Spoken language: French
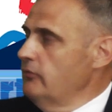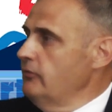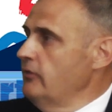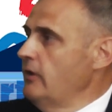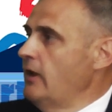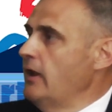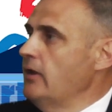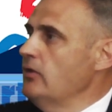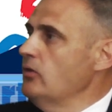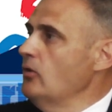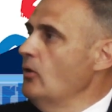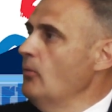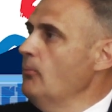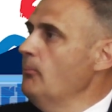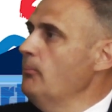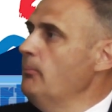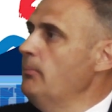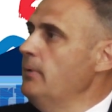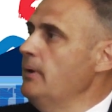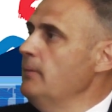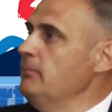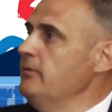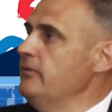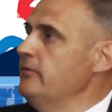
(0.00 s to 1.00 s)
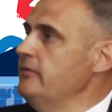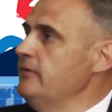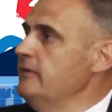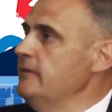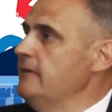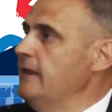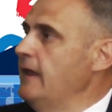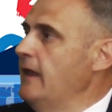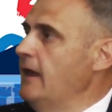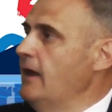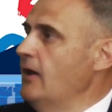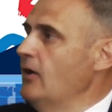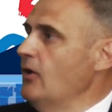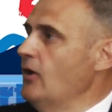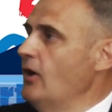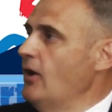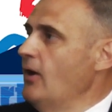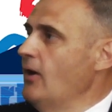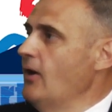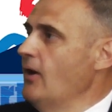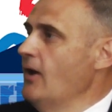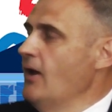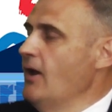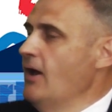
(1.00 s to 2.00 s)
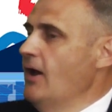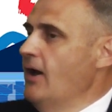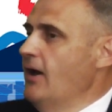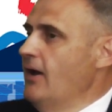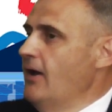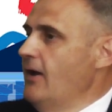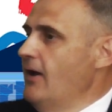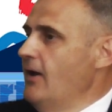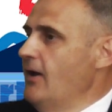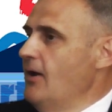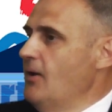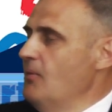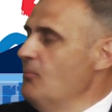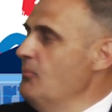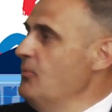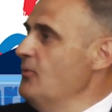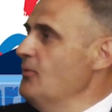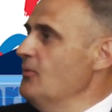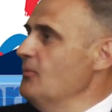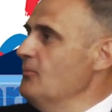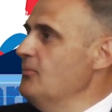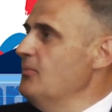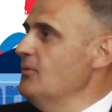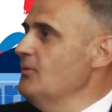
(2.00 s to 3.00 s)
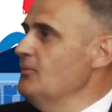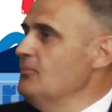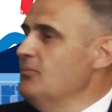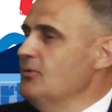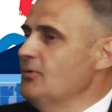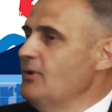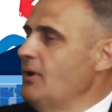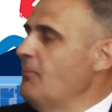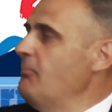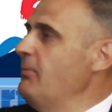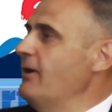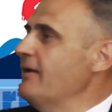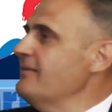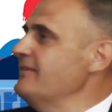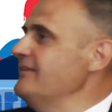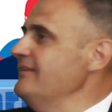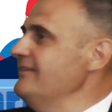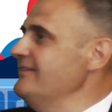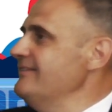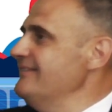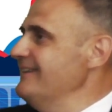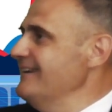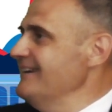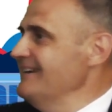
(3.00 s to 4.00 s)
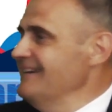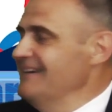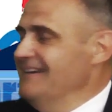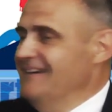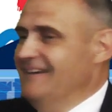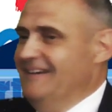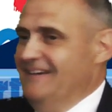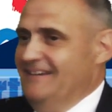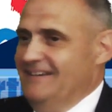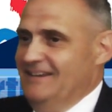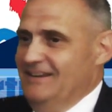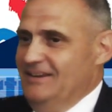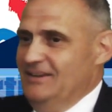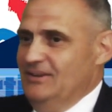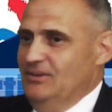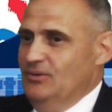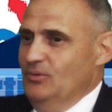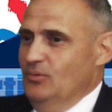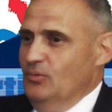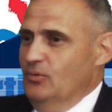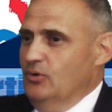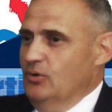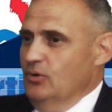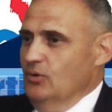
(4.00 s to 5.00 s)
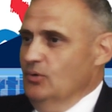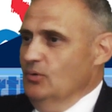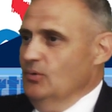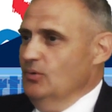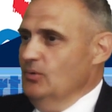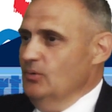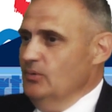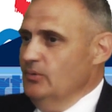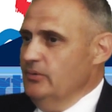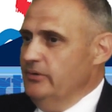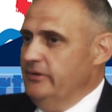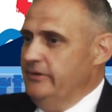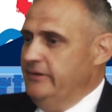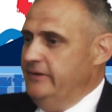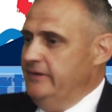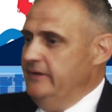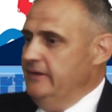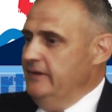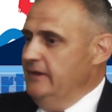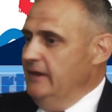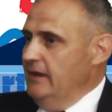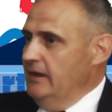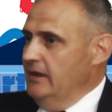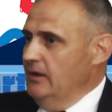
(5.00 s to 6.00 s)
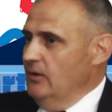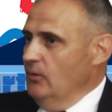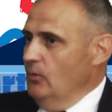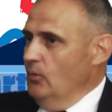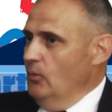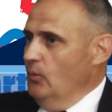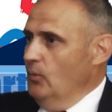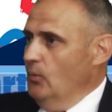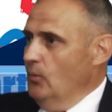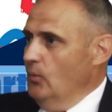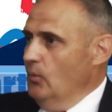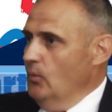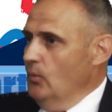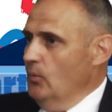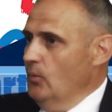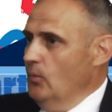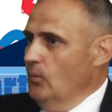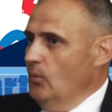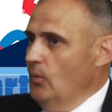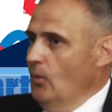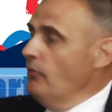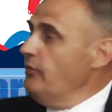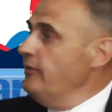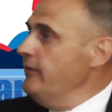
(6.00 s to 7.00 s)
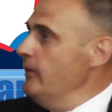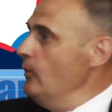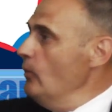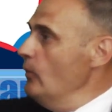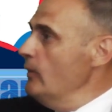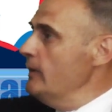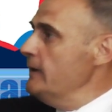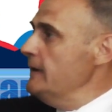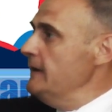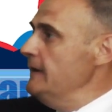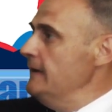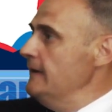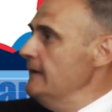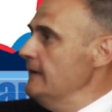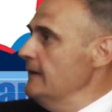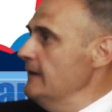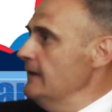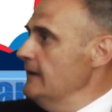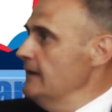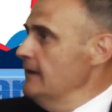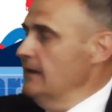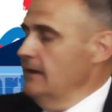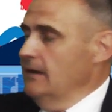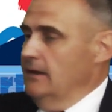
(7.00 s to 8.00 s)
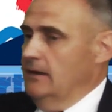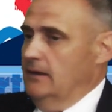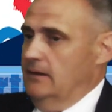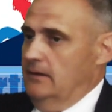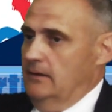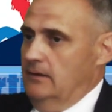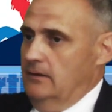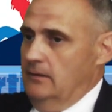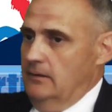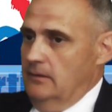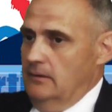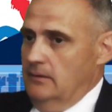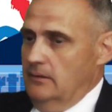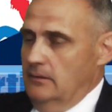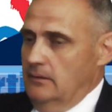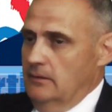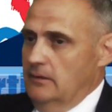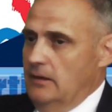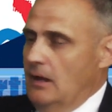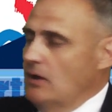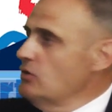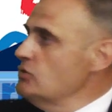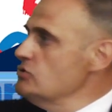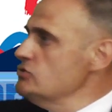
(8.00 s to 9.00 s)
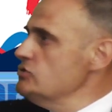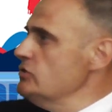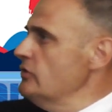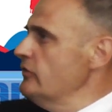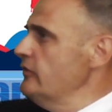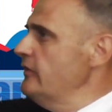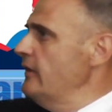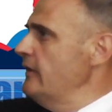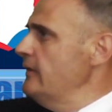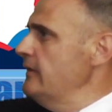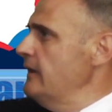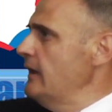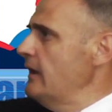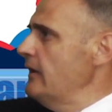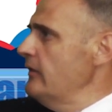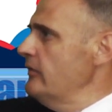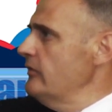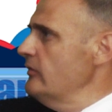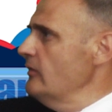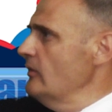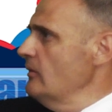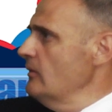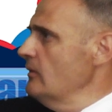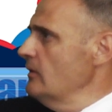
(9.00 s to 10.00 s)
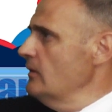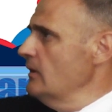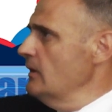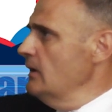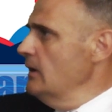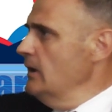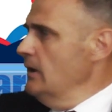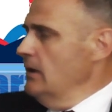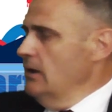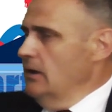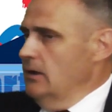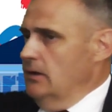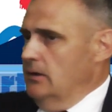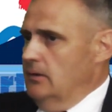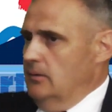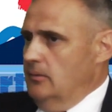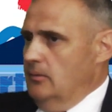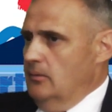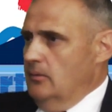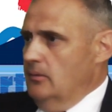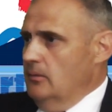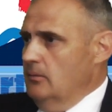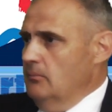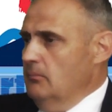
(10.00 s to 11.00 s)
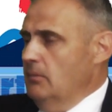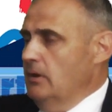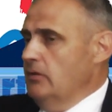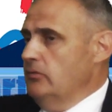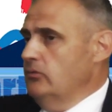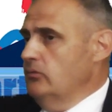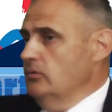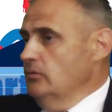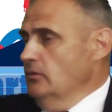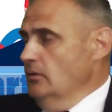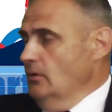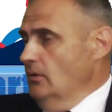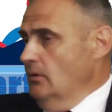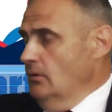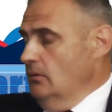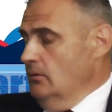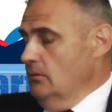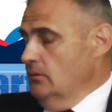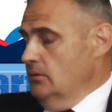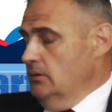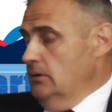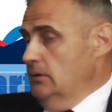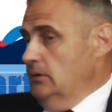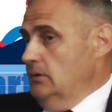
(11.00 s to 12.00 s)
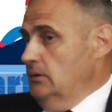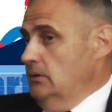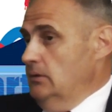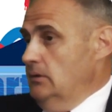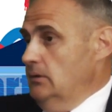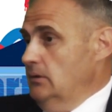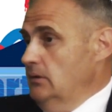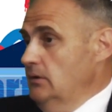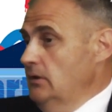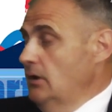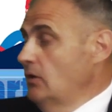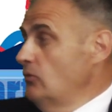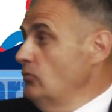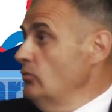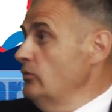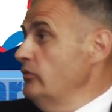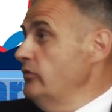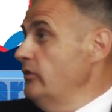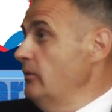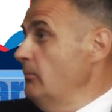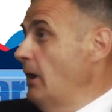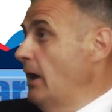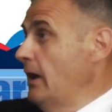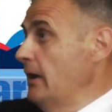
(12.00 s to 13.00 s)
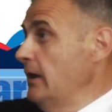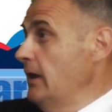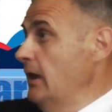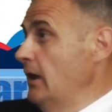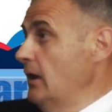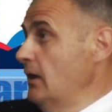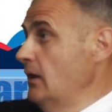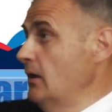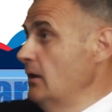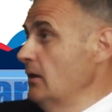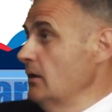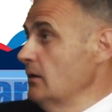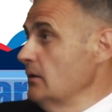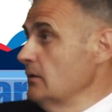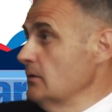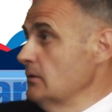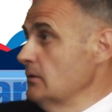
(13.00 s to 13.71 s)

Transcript: référendum plébiscitaire bonapartiste, euh, donc euh, qui est euh, en théorie quelque chose d'intéressant. maintenant, il y a toutes ces barrières